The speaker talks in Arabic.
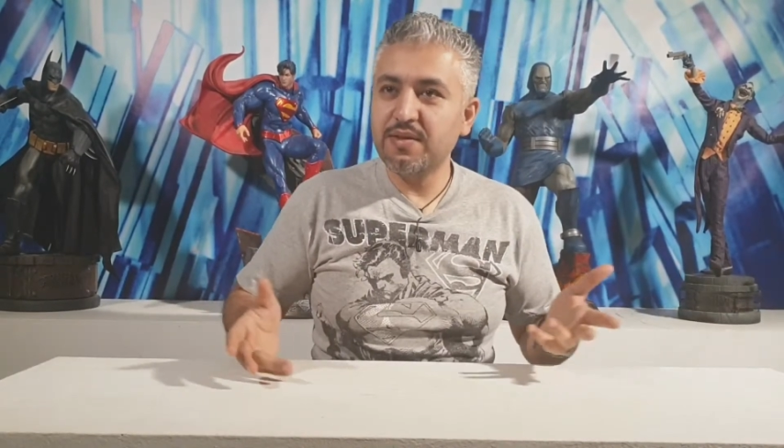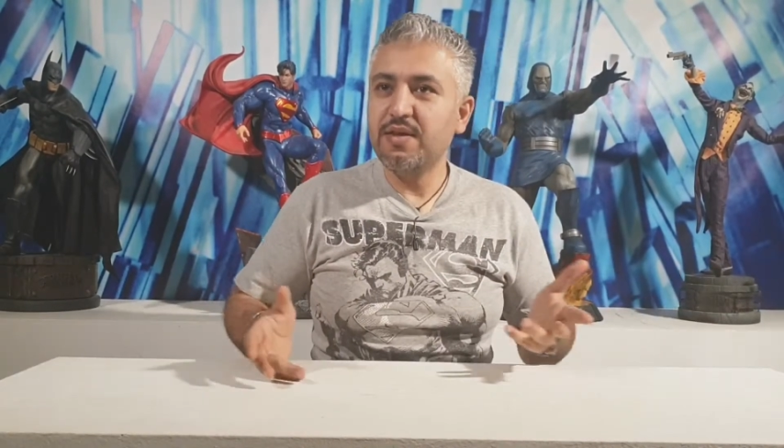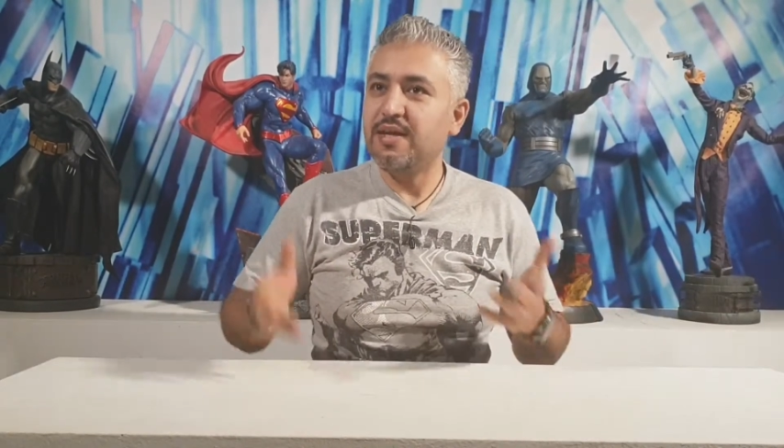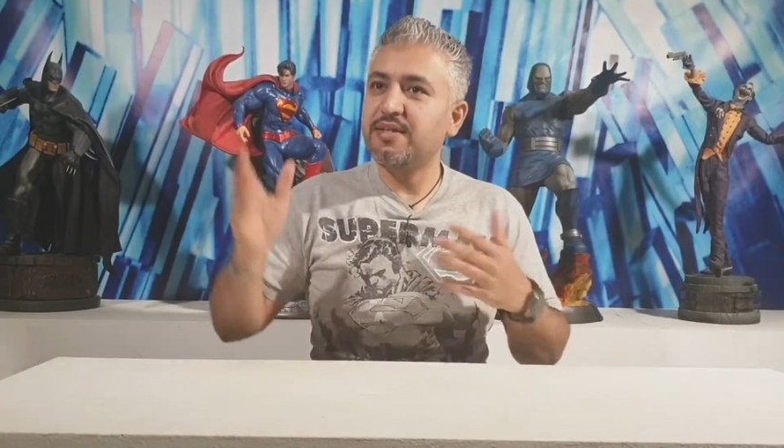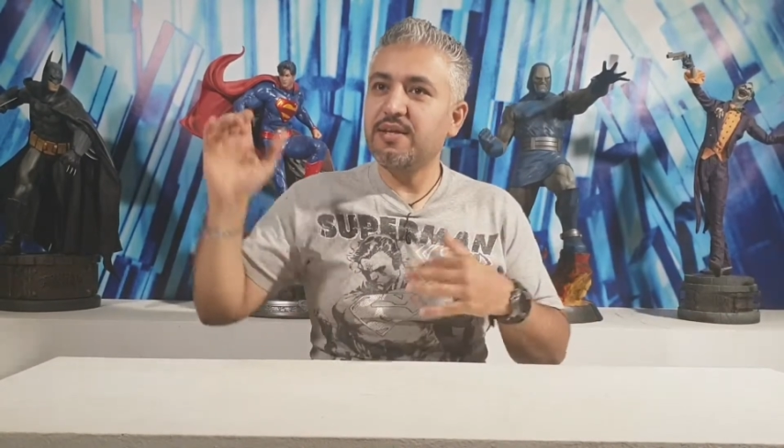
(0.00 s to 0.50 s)

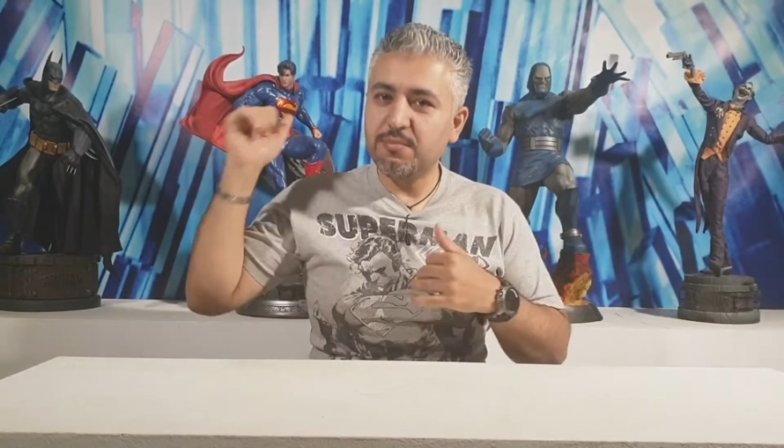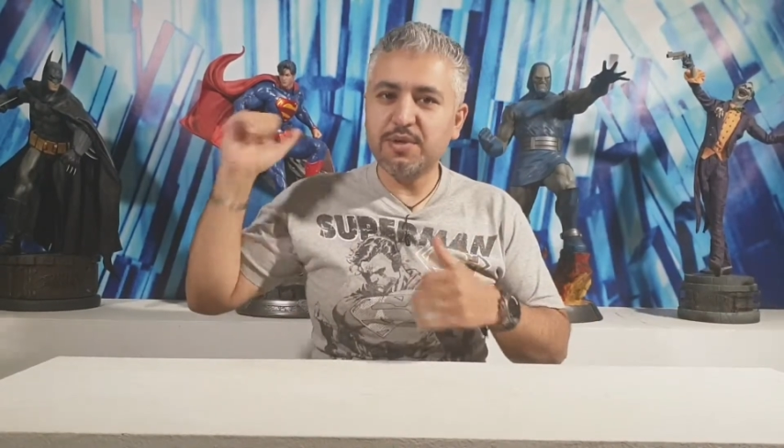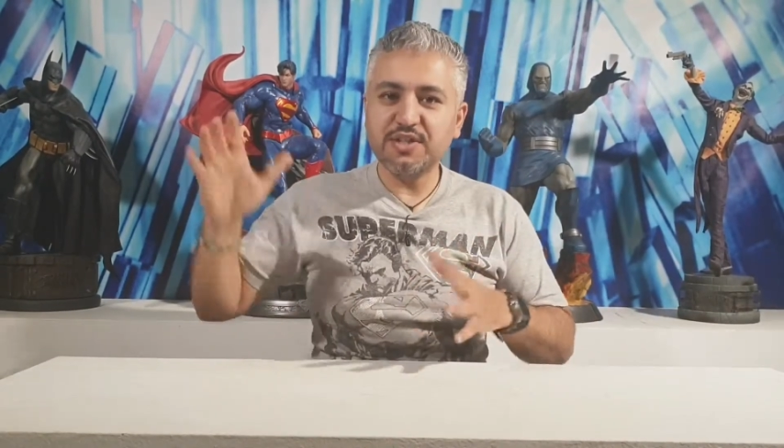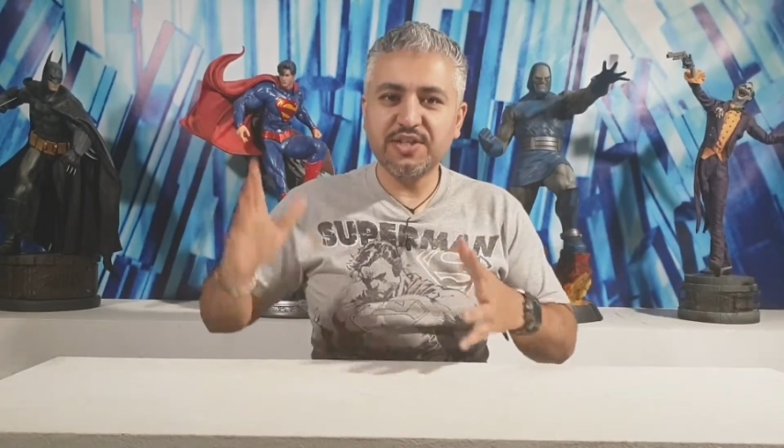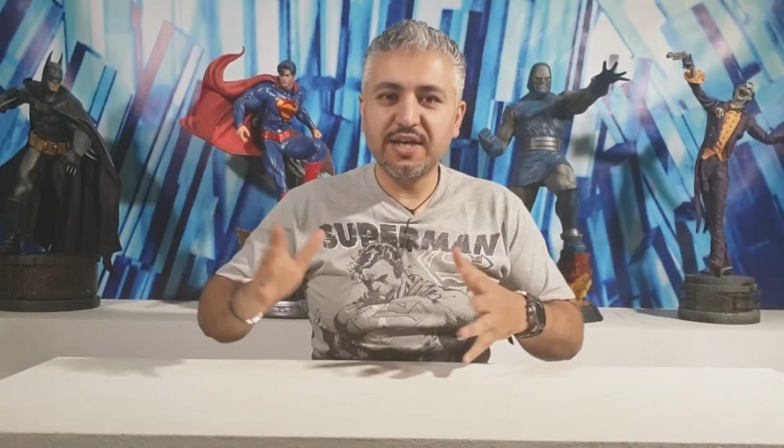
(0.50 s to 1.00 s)
ادري
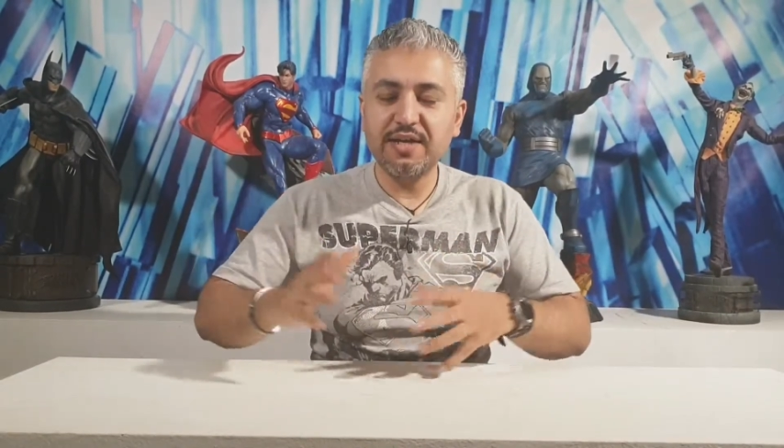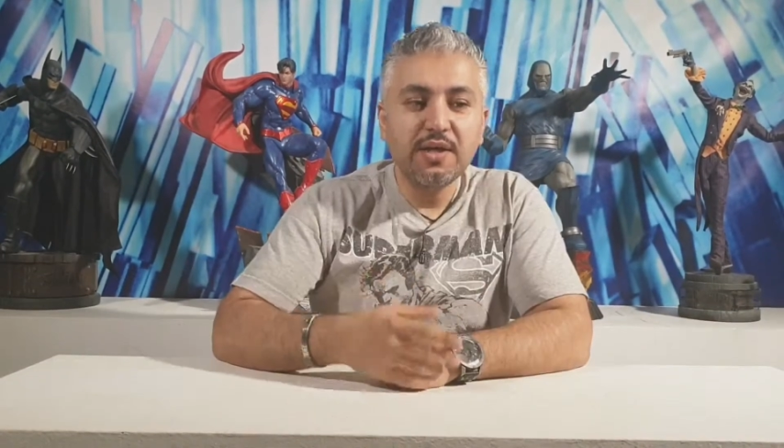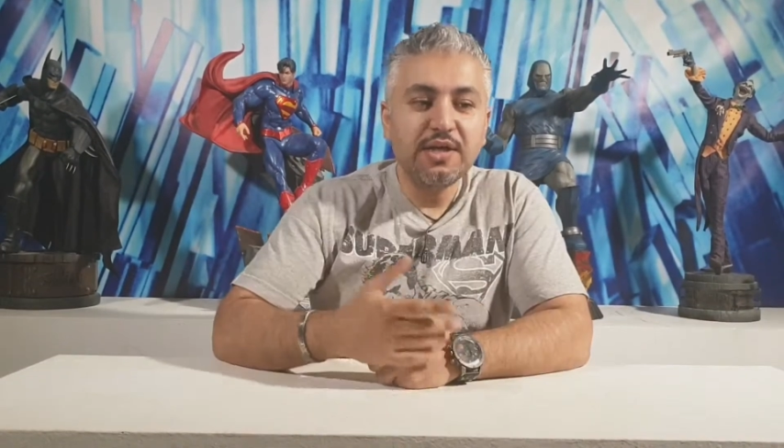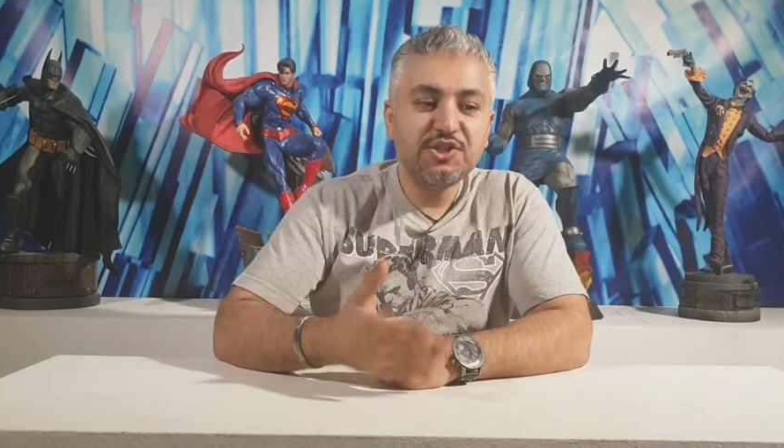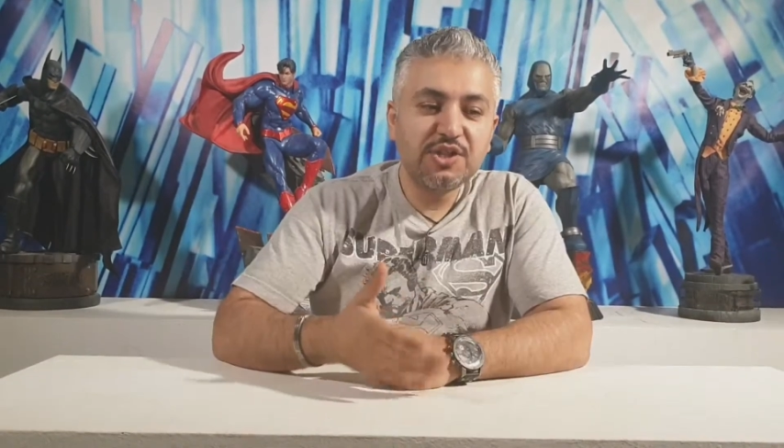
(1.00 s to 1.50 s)
المخرج قال لي
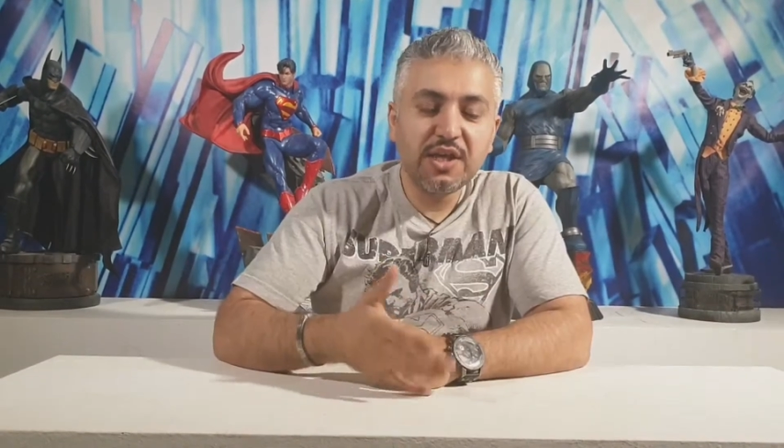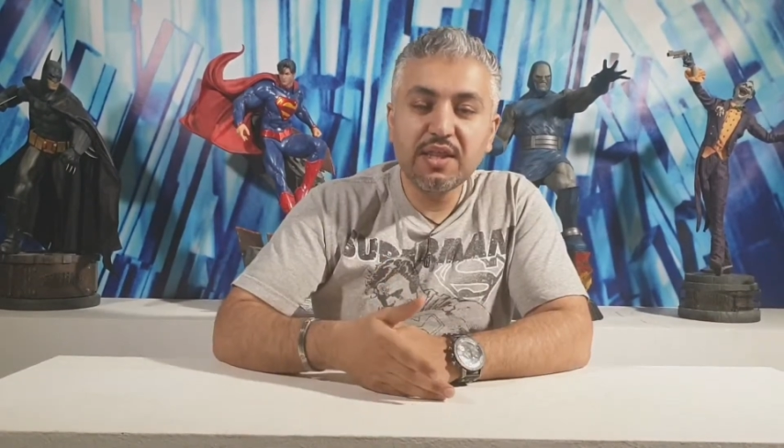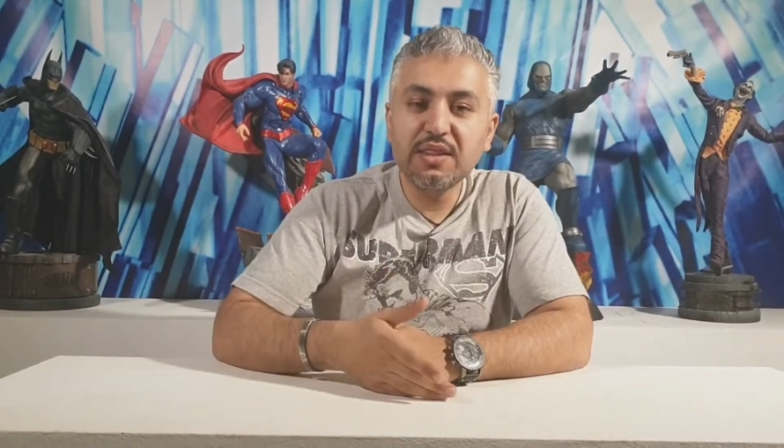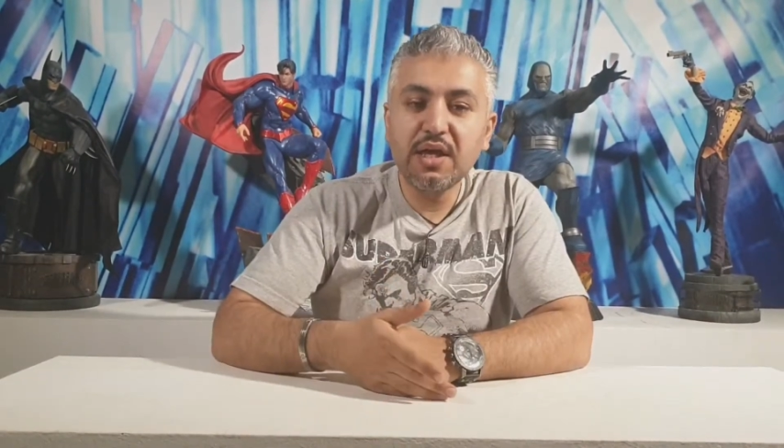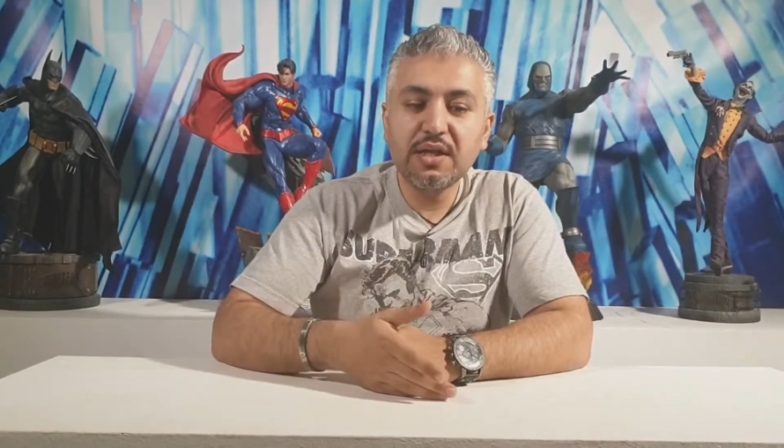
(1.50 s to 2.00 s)
الشغله
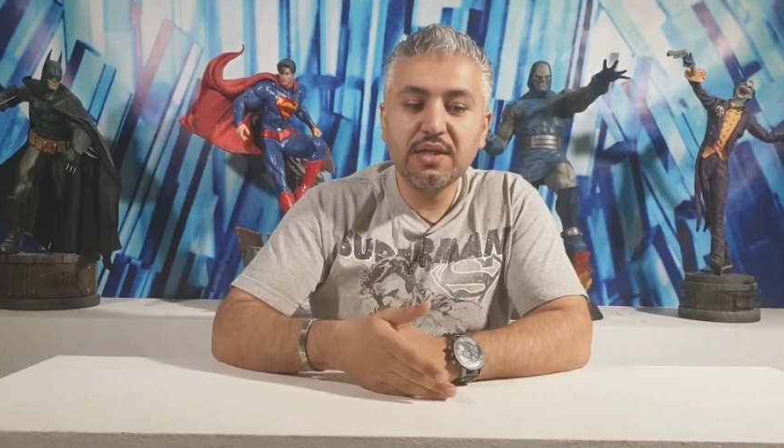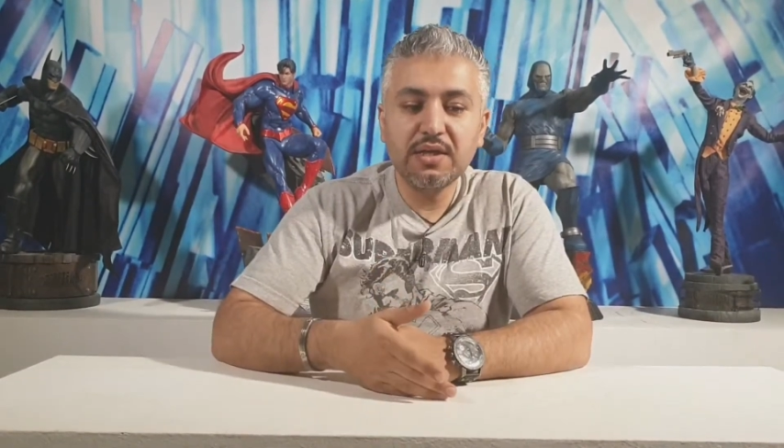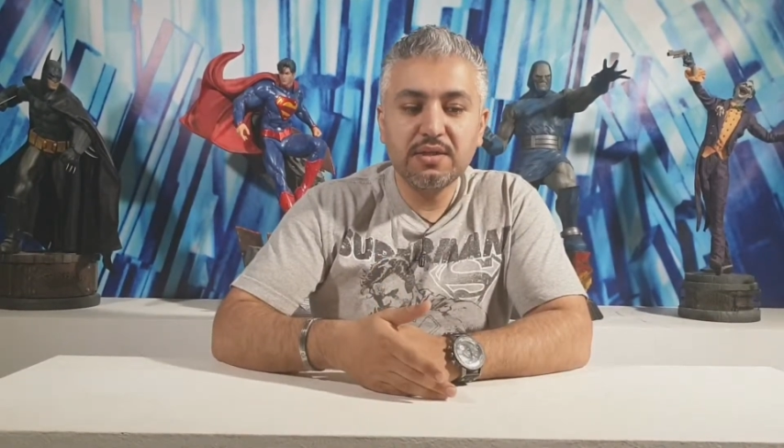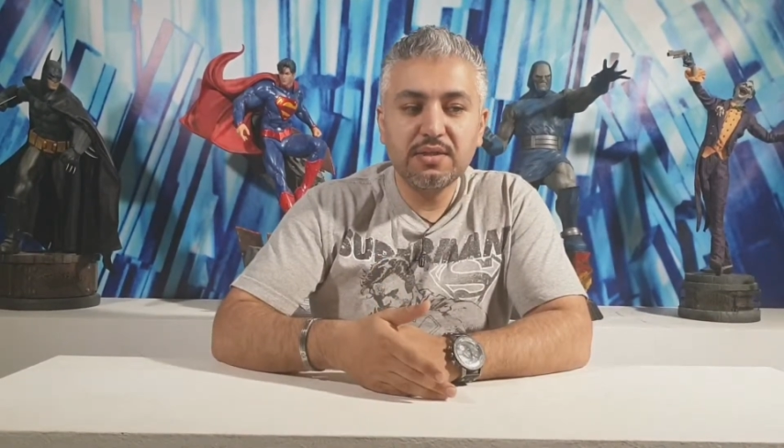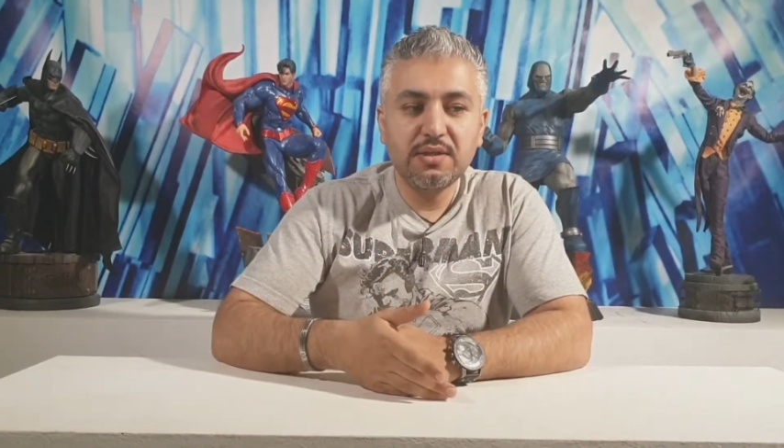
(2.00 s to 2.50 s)
الثانيه